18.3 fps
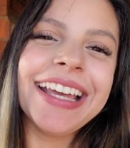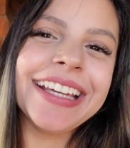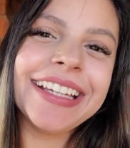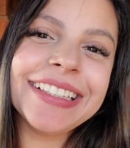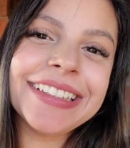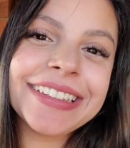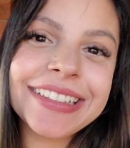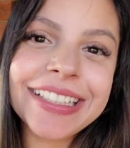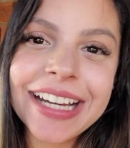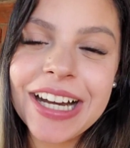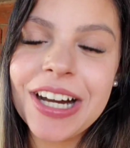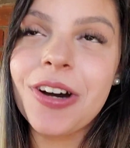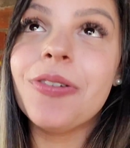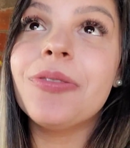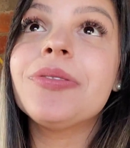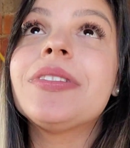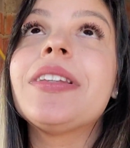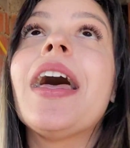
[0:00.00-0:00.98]

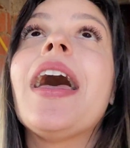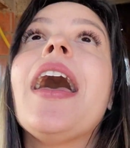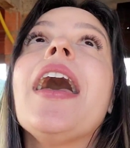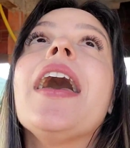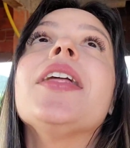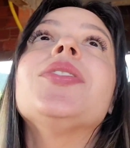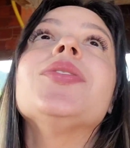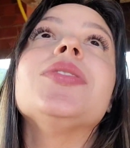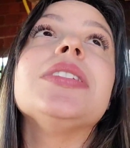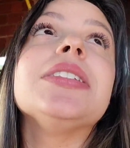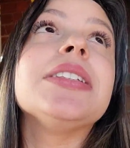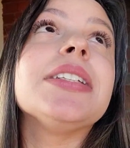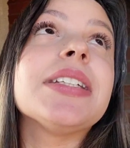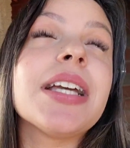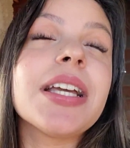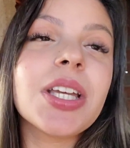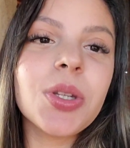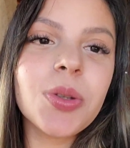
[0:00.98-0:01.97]
então, é, tudo
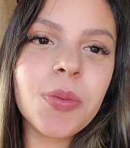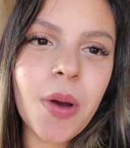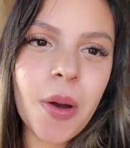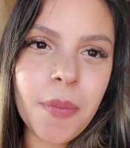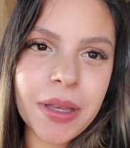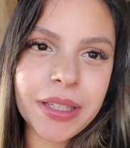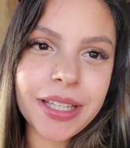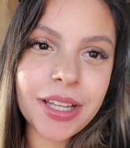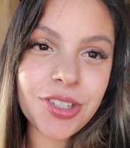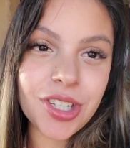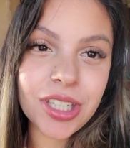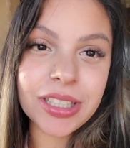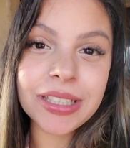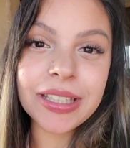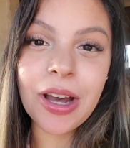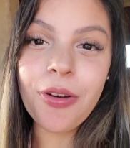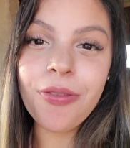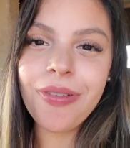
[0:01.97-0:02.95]
indica que no momento a
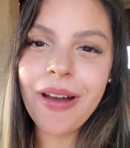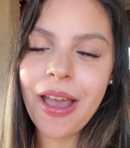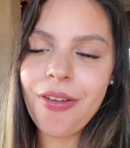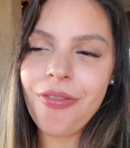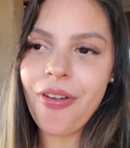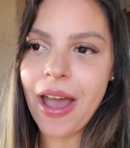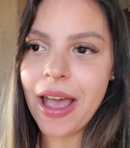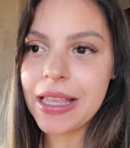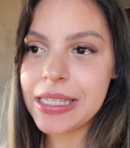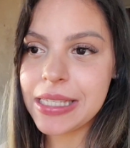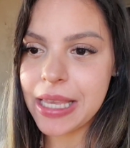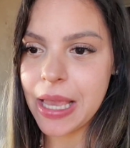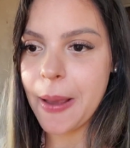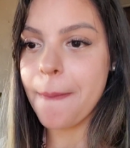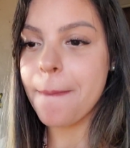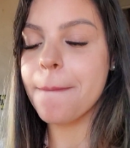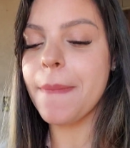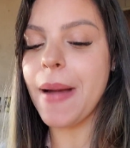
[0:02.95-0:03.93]
gente não vai
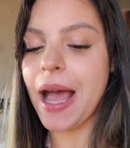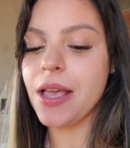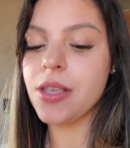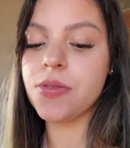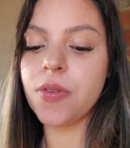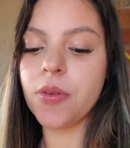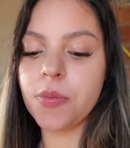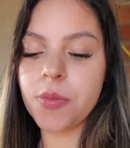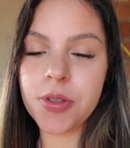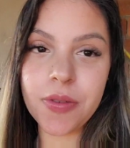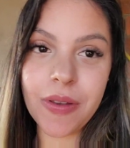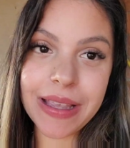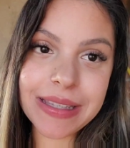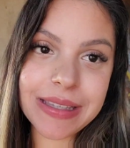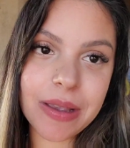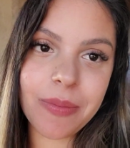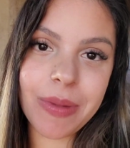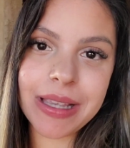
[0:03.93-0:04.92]
fazer, mas vamos
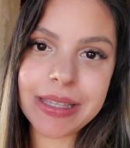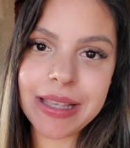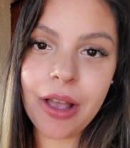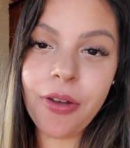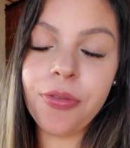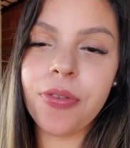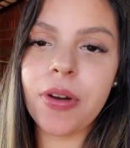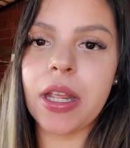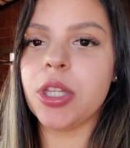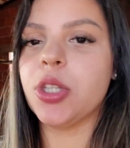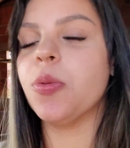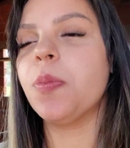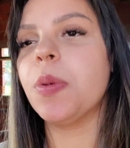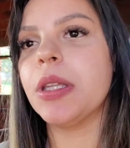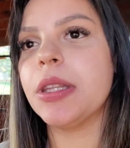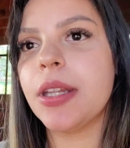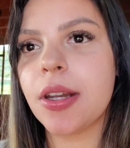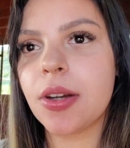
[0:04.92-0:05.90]
fazer mais à frente. O
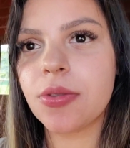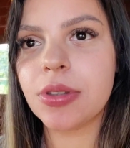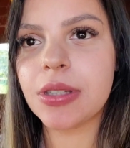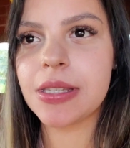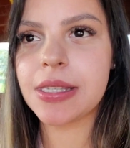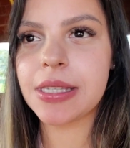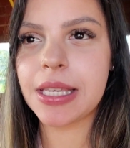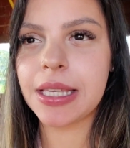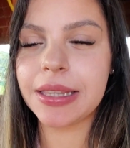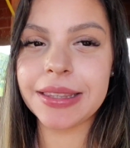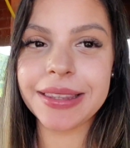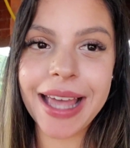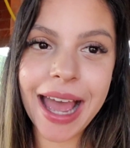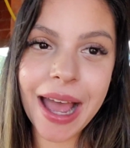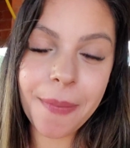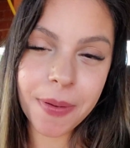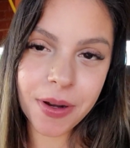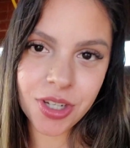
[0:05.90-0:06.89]
pedreiro disse que
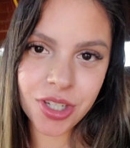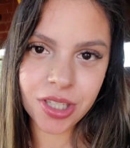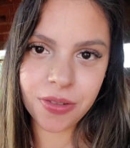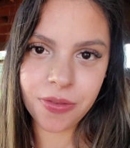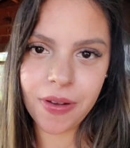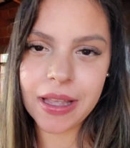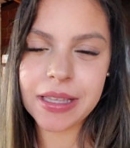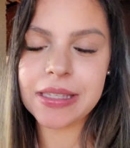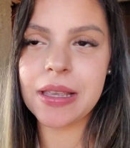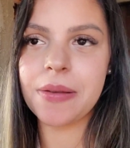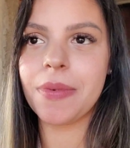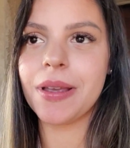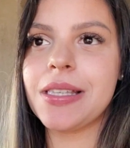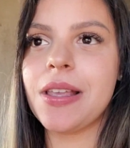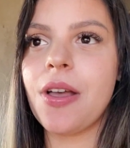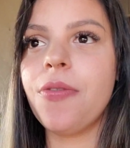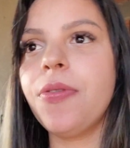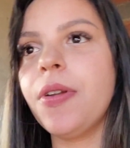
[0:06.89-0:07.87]
dá pra gente fazer
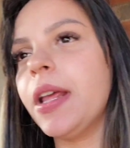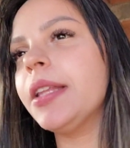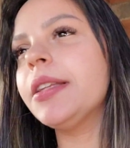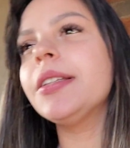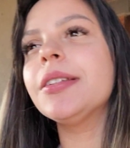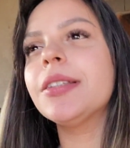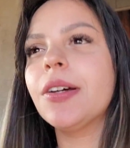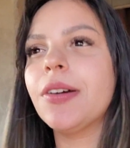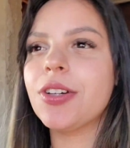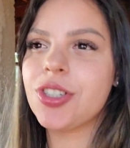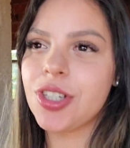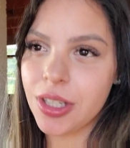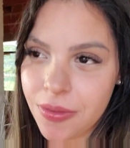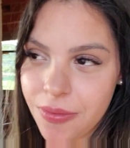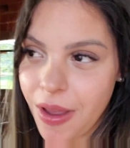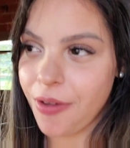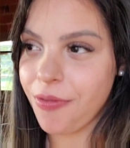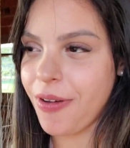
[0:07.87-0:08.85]
à frente, então a
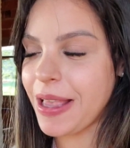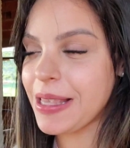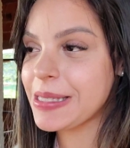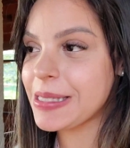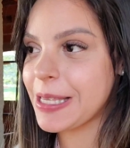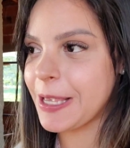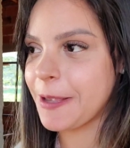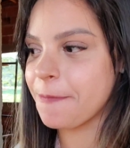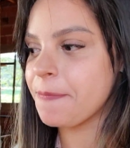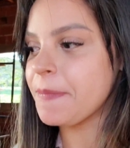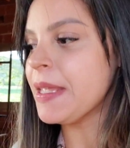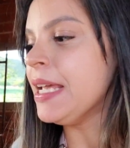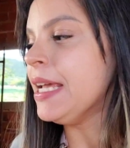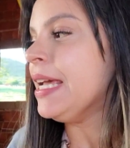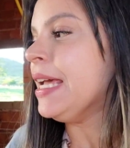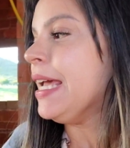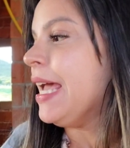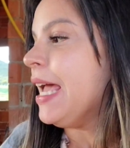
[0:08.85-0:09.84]
gente vai fazer
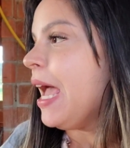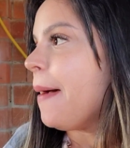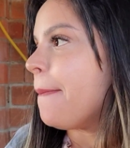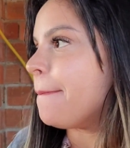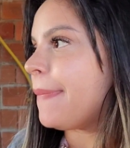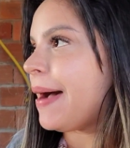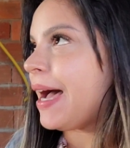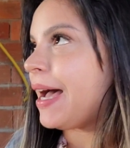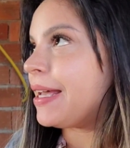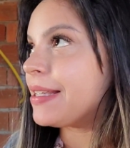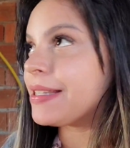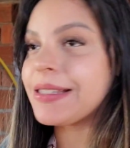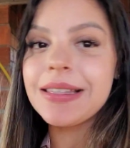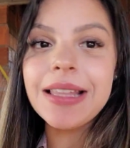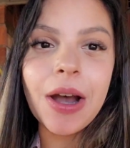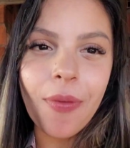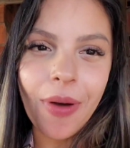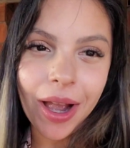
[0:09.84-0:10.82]
mas
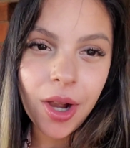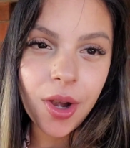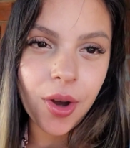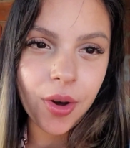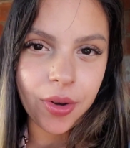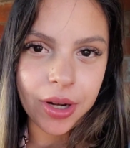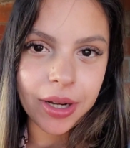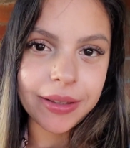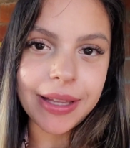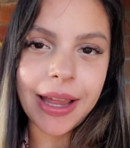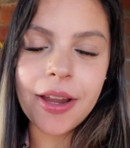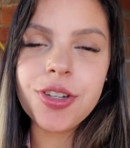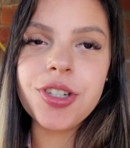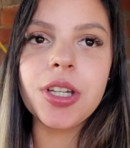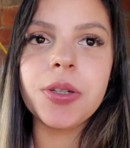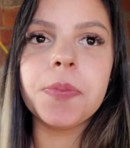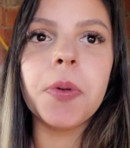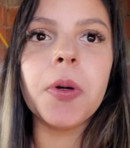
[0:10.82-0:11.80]
não agora, tá,
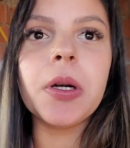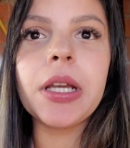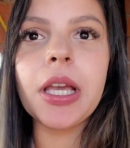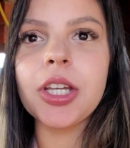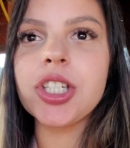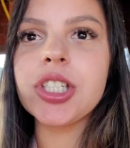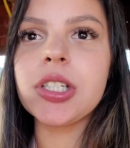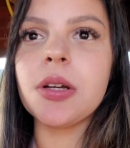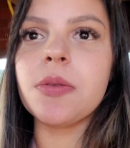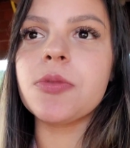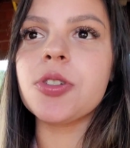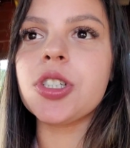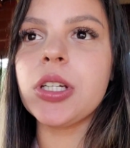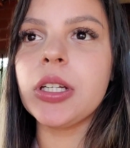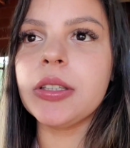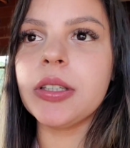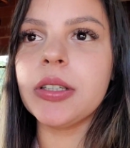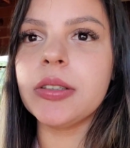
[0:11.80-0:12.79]
gente? Porque estamos
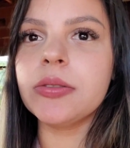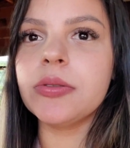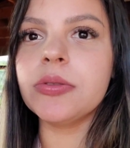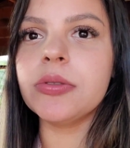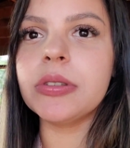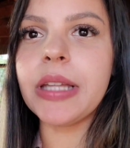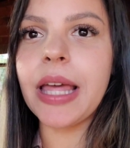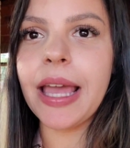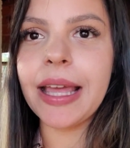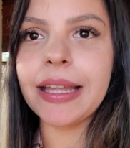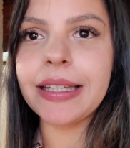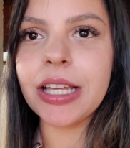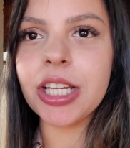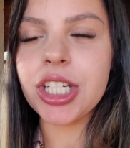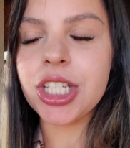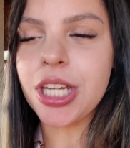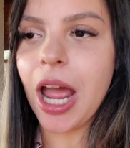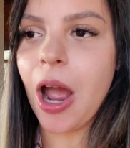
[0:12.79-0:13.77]
tentando é,
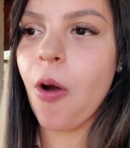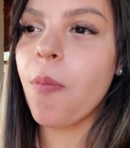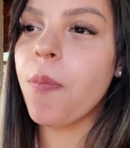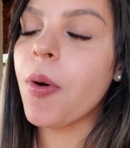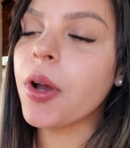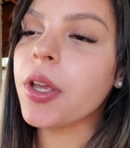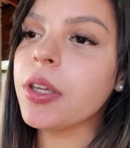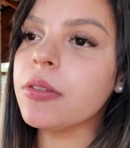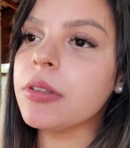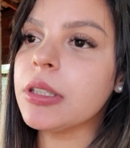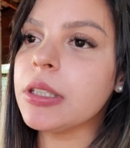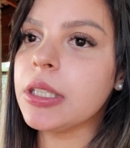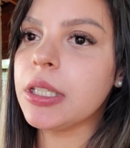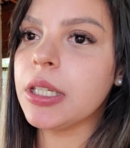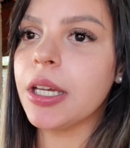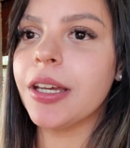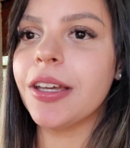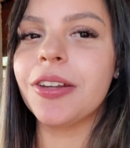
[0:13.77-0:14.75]
deixar um pouquinho de
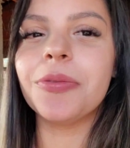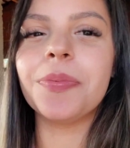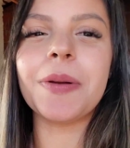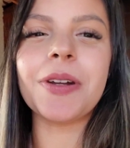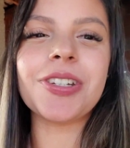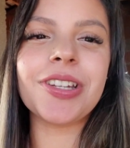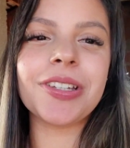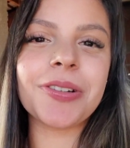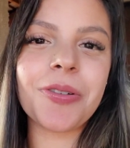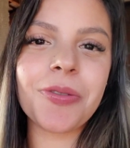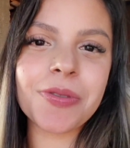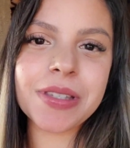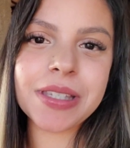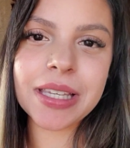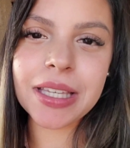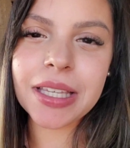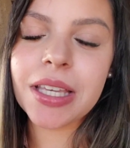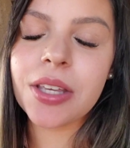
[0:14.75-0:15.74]
dinheiro pra gente
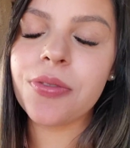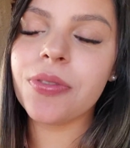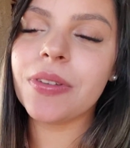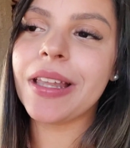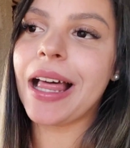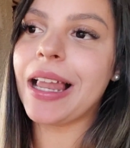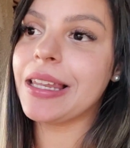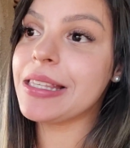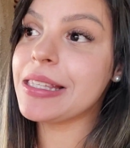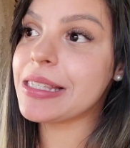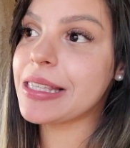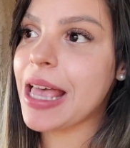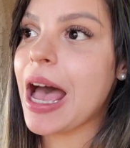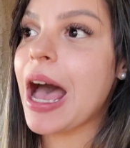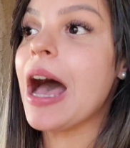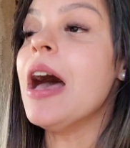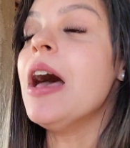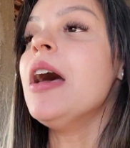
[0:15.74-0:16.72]
conseguir
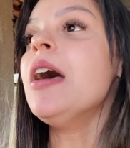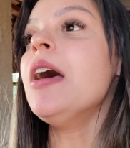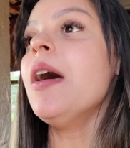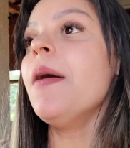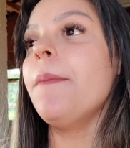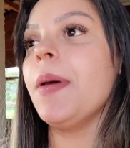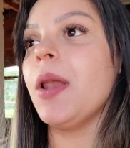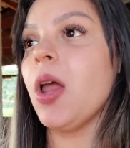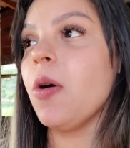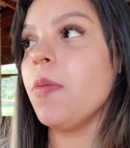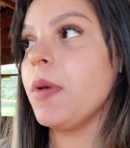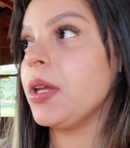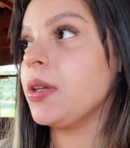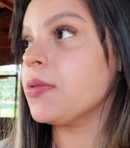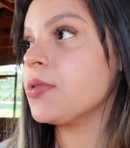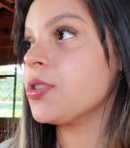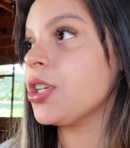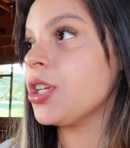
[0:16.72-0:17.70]
finalizar, pelo
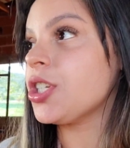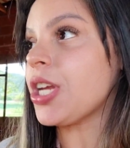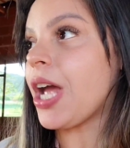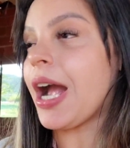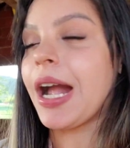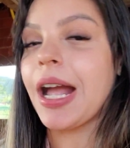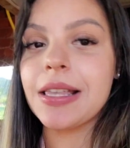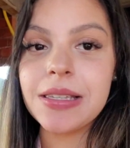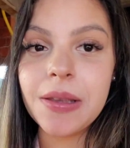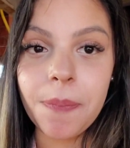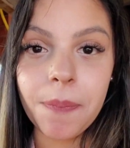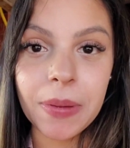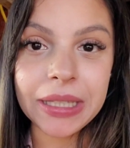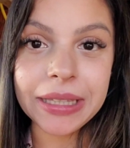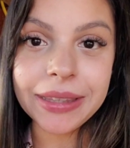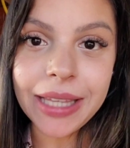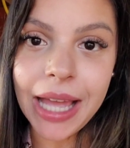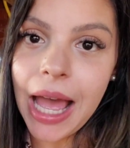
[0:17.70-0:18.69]
menos deixar a casa
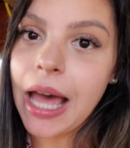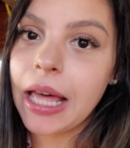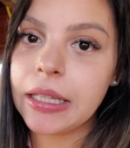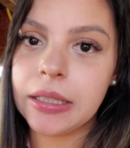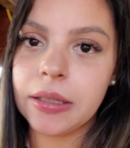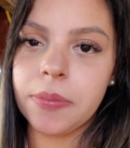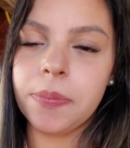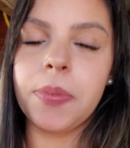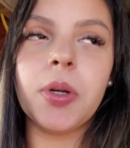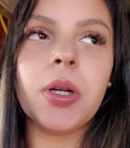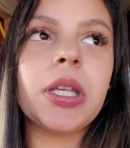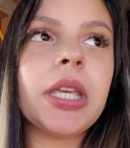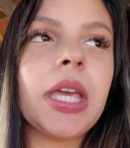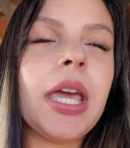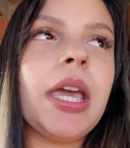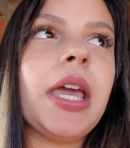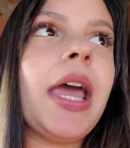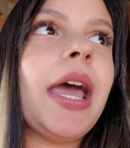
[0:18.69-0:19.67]
pintada,
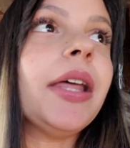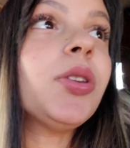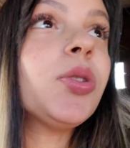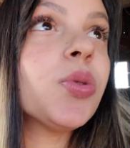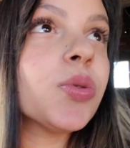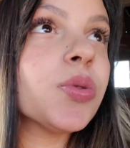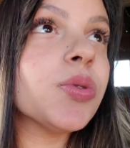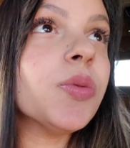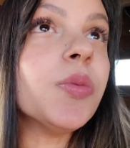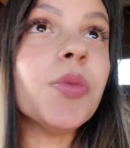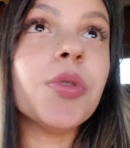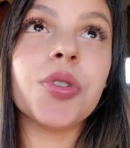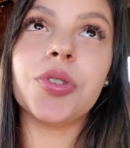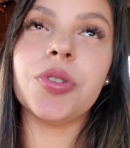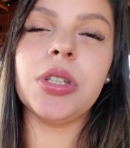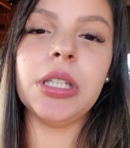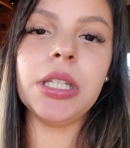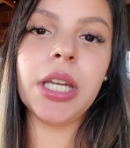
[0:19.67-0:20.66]
porque é tudo
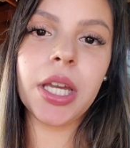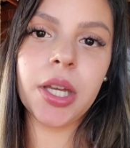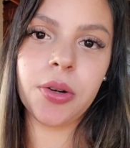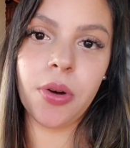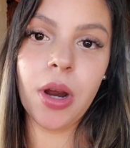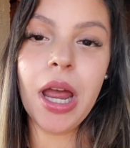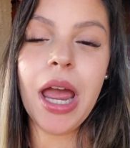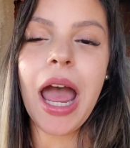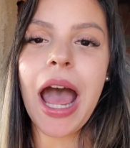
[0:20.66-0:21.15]
muito dinheiro.